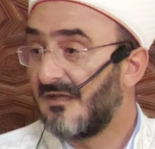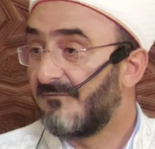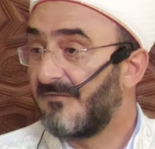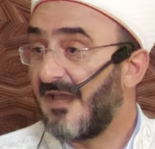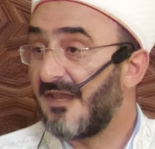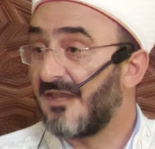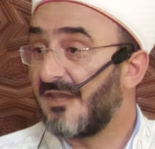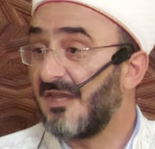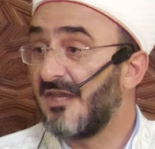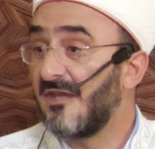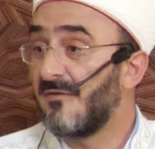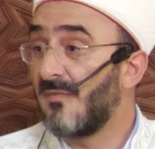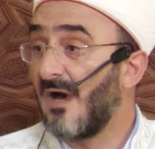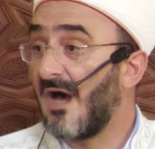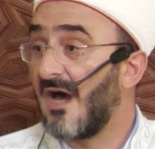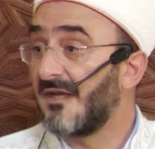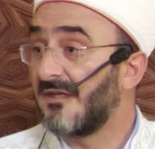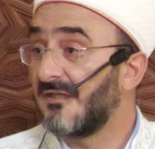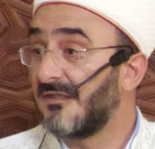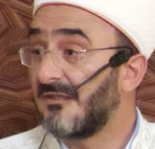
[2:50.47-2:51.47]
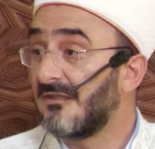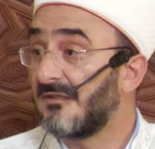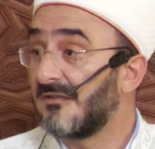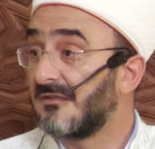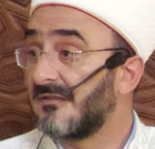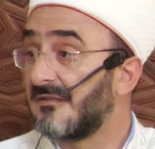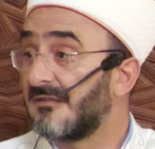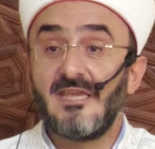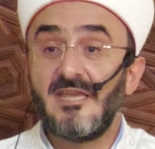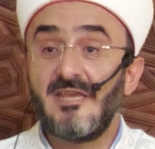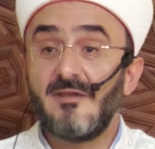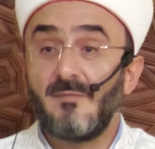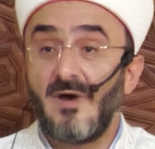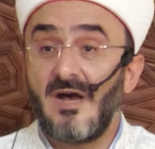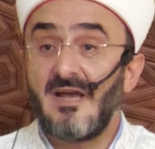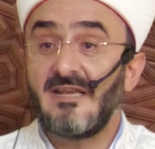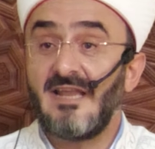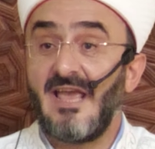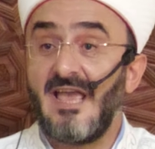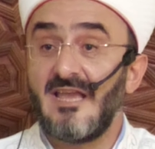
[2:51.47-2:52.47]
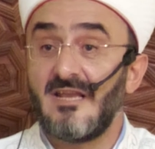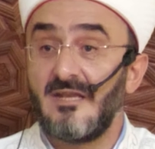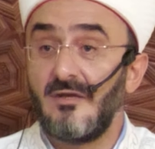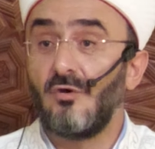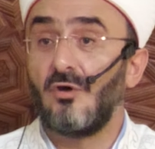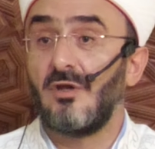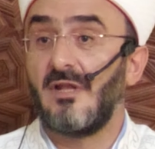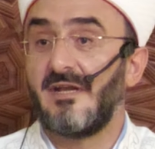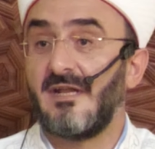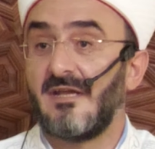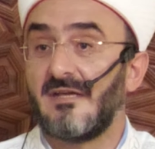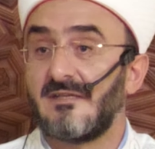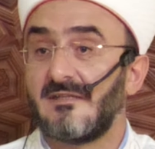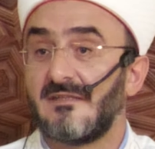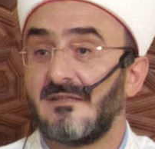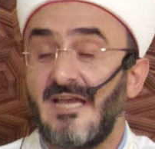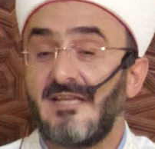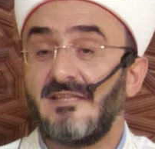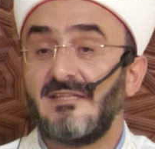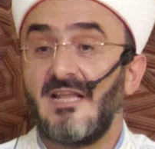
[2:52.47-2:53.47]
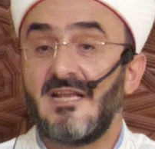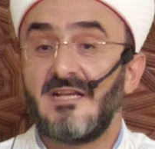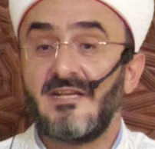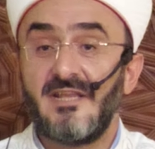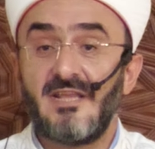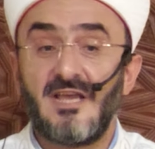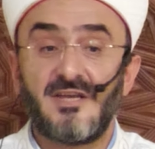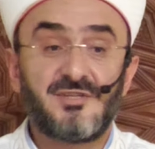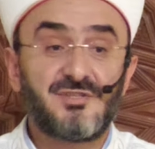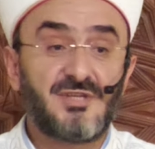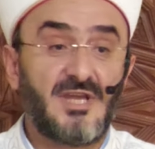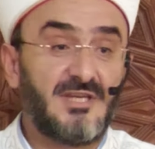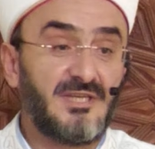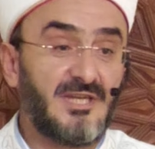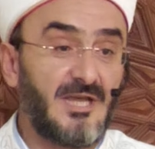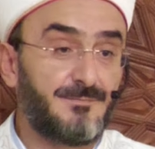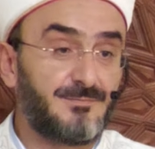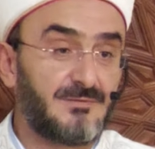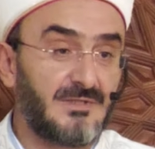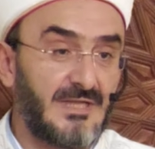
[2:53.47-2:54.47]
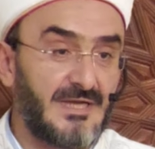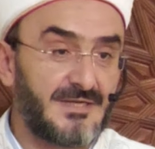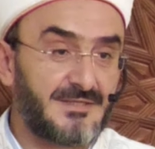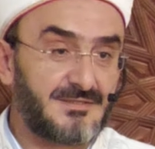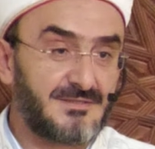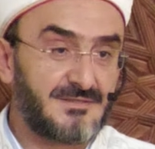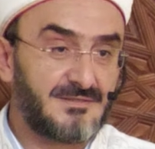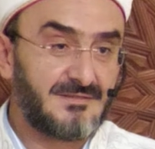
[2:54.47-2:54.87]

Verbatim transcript: ve imanı iman ehli olarak kendilerine yakışanı yaptılar.